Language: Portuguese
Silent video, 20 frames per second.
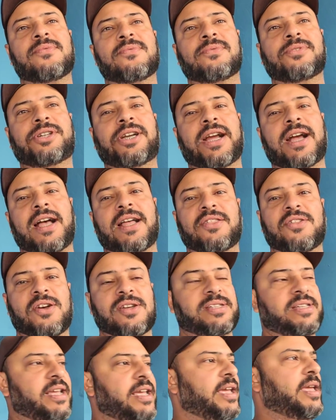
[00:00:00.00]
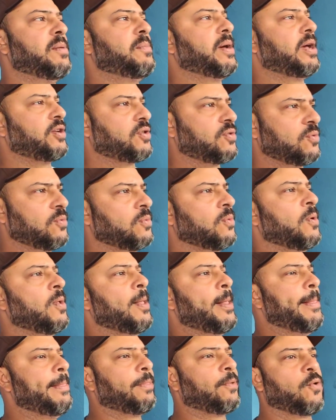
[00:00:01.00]
com um chegado nosso aí, que mexe com,
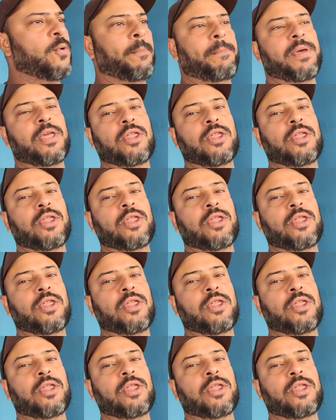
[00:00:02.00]
com